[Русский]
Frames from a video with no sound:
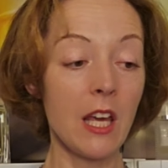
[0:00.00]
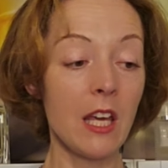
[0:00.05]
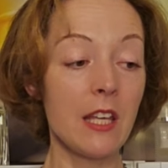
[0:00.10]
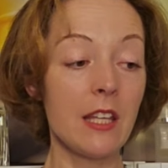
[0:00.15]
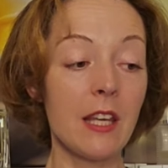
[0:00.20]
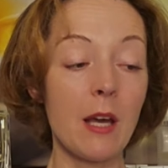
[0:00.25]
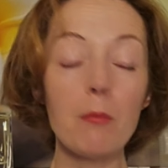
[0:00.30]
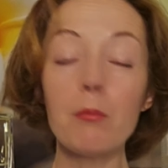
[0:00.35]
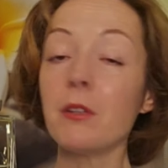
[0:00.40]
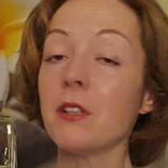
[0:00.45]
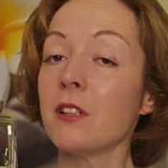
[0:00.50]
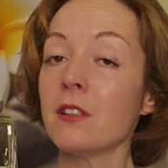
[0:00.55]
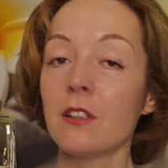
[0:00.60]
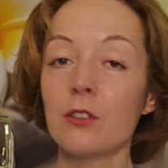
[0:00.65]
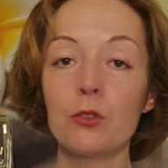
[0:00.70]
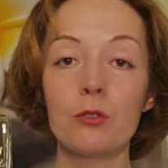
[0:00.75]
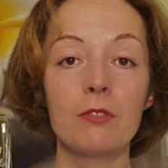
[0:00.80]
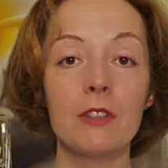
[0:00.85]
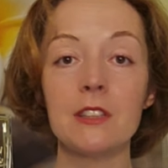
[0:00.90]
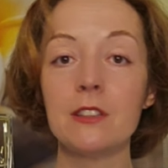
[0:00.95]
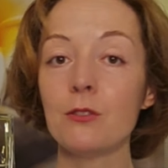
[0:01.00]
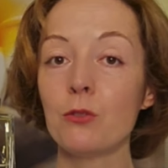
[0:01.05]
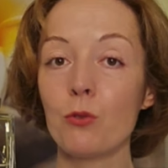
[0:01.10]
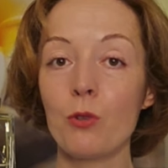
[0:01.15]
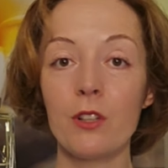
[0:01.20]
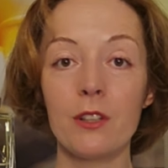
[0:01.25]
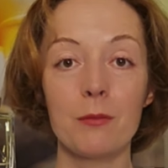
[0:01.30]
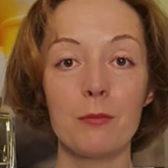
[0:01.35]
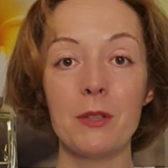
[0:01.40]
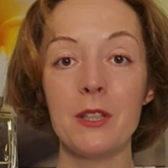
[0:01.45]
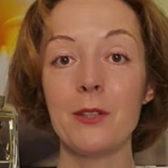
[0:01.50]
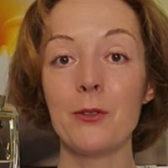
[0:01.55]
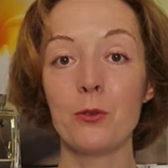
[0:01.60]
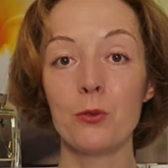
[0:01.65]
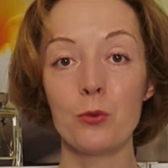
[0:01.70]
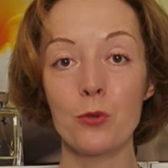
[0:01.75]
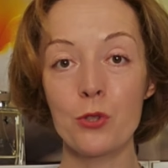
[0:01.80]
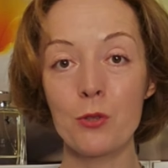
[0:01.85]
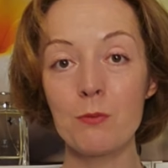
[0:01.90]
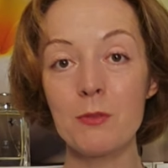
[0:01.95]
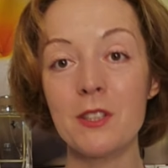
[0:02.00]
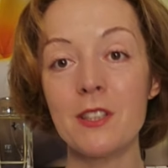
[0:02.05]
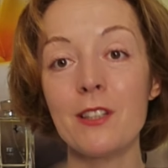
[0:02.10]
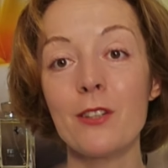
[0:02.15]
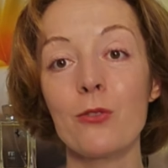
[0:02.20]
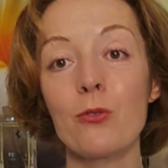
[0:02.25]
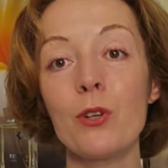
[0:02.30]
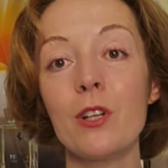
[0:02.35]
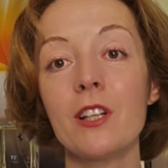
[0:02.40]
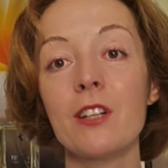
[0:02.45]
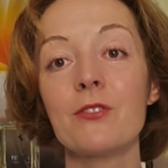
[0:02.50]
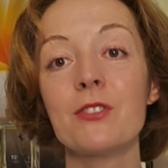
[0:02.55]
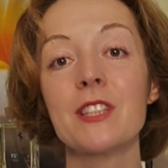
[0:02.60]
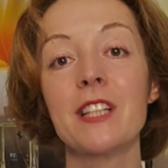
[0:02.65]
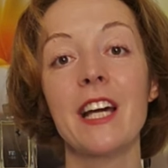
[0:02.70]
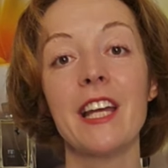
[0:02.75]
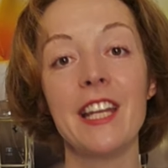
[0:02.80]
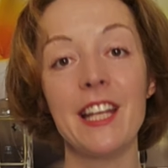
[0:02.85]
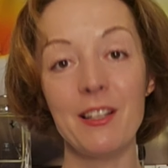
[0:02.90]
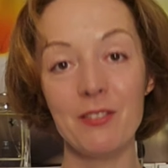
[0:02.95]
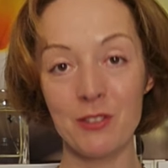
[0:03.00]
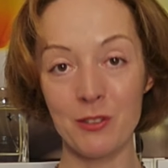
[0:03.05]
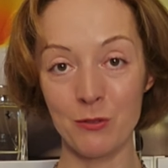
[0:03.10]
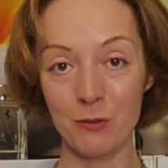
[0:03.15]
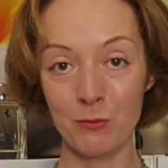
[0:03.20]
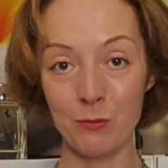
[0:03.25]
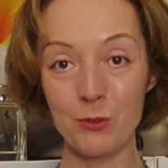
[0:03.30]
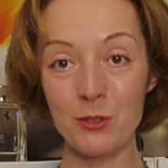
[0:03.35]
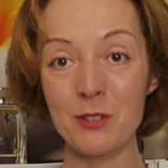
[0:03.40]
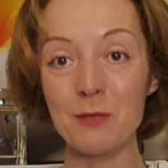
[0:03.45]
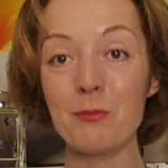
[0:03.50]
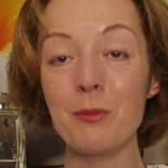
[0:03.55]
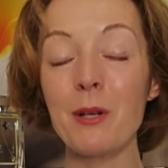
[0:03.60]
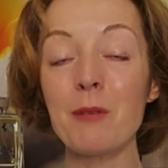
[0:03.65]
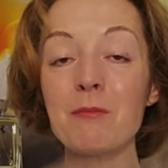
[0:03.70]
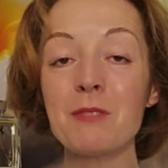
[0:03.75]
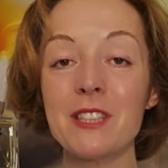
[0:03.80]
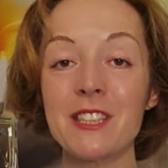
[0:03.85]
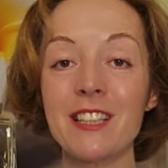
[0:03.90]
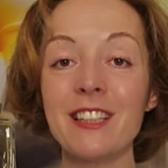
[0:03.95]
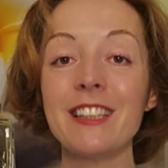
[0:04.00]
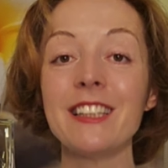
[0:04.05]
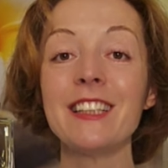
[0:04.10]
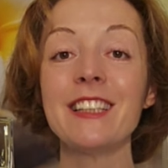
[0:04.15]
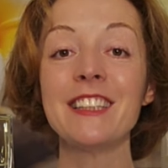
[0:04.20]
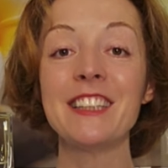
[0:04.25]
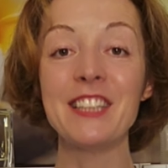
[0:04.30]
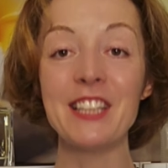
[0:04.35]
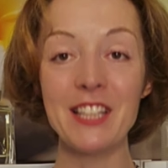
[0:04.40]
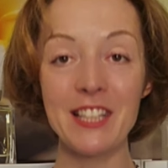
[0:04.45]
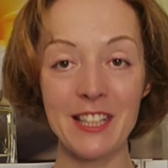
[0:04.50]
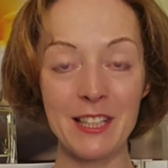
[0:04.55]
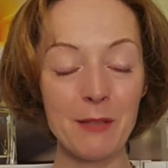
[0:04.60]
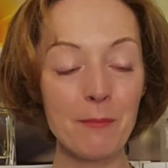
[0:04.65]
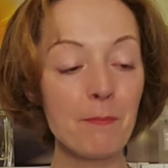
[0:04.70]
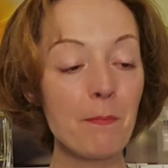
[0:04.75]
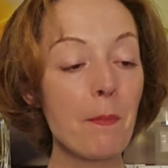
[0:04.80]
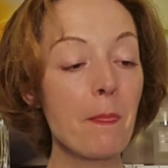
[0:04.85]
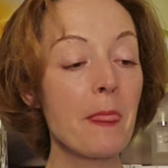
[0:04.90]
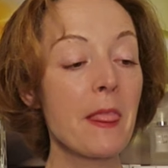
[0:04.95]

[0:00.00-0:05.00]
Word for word: я поняла, что в один ролик мы не уложимся, и роликов, скорее всего, будет прям целых три.